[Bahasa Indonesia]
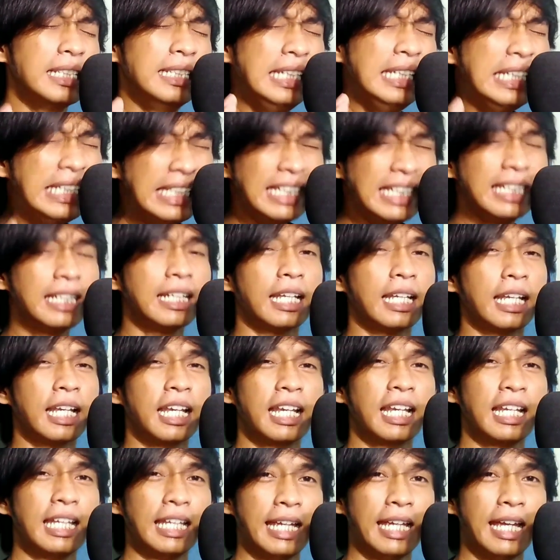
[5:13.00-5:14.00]
dingin
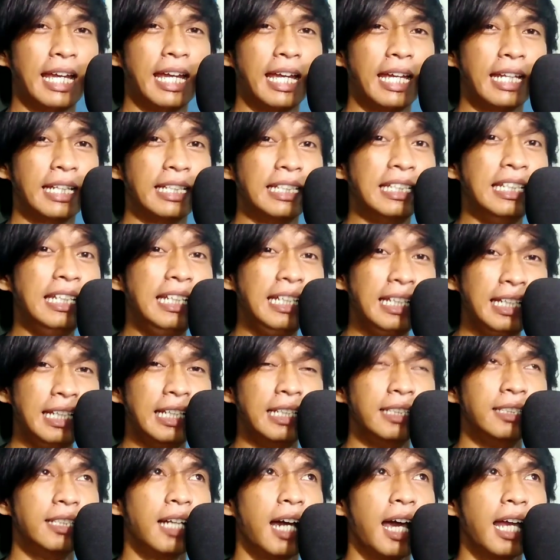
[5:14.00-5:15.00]
ya, yeah,
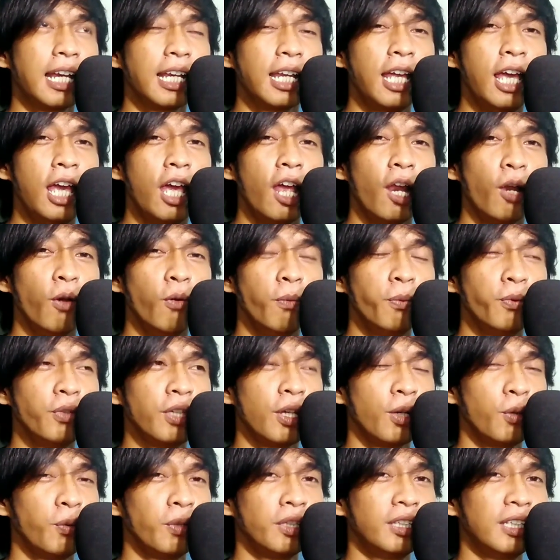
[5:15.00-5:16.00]
dingin. Jangan lu
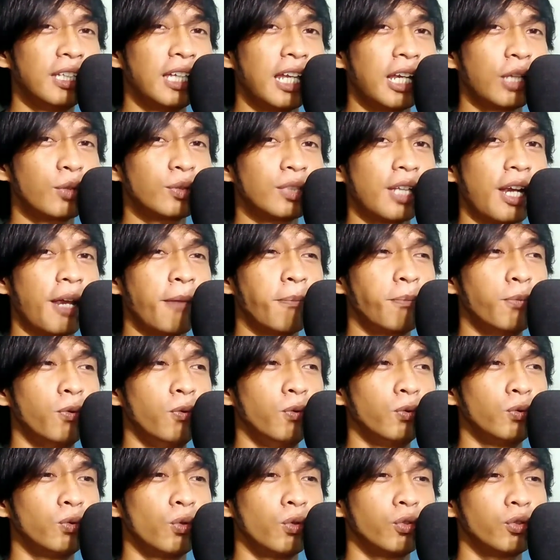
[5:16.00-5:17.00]
punya duit 300
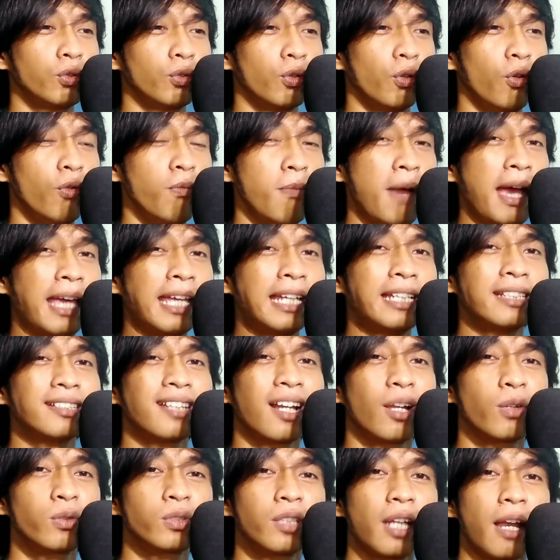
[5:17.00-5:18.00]
ribu terus lu main
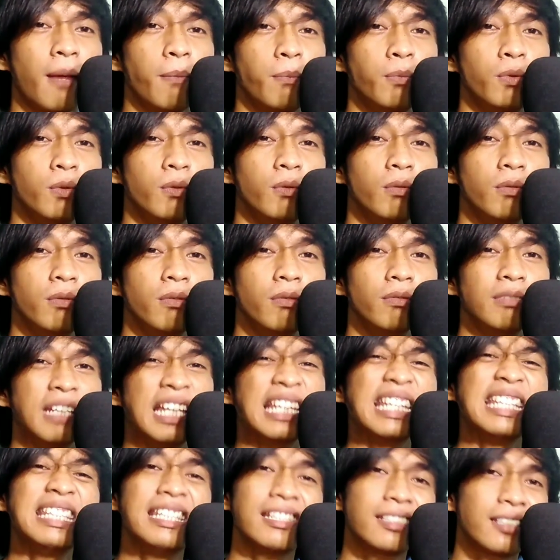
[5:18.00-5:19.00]
100 ribu.
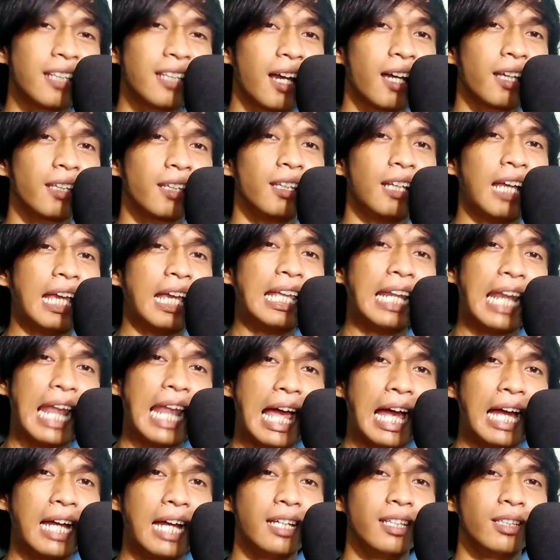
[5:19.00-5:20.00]
Nanti nyesek ketika
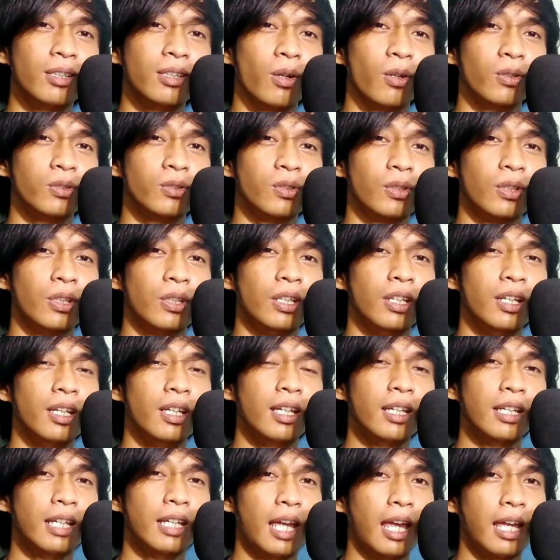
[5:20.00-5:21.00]
hilang gitu loh cuy. Ya,
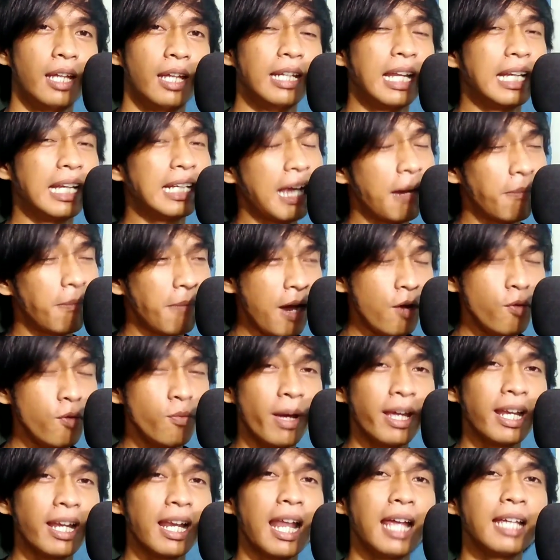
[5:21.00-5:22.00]
yeah, dan gak mau
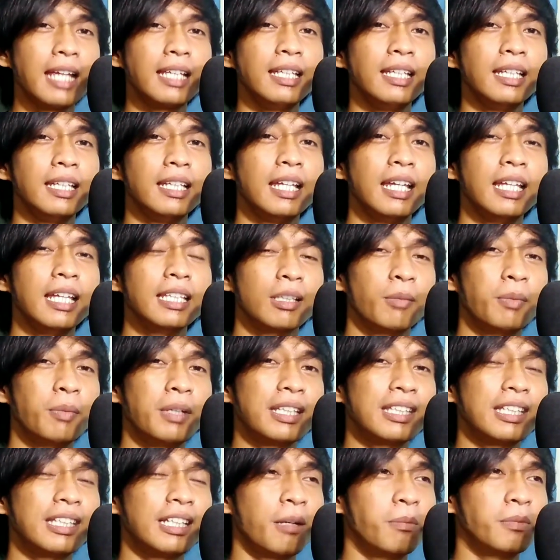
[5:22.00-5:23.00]
main lagi tapi
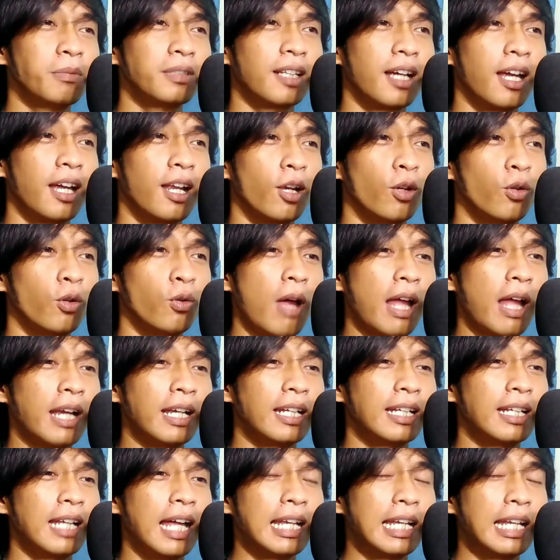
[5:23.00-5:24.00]
ketika misalkan lu
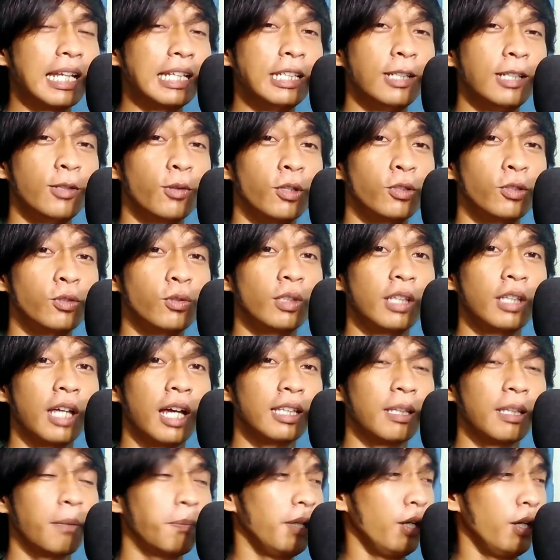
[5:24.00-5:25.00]
ada dana nih 2 juta
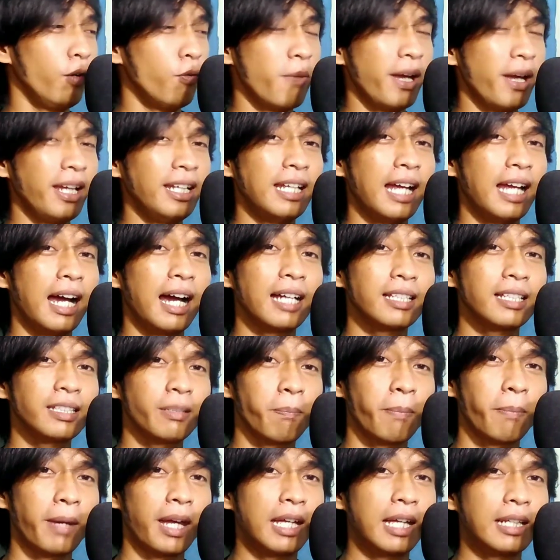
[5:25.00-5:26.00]
tapi lu main di angka
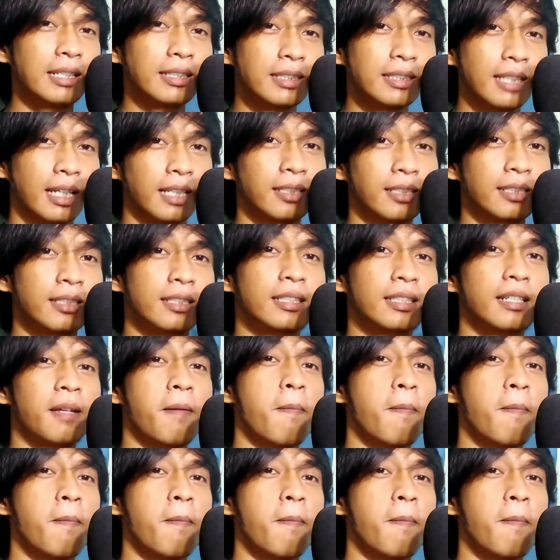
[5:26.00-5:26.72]
cepek das